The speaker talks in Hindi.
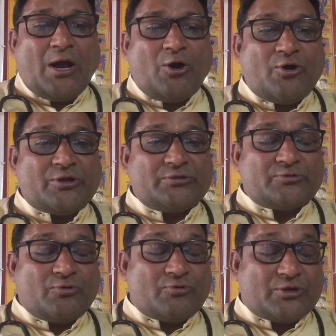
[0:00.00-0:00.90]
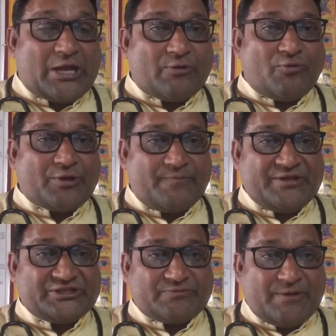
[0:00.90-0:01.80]
और दोनों टांगों के
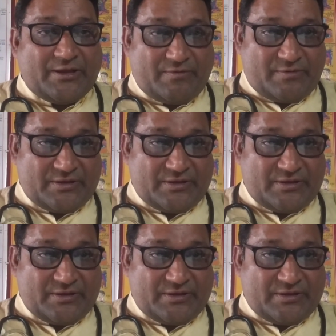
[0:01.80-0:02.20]
बीच में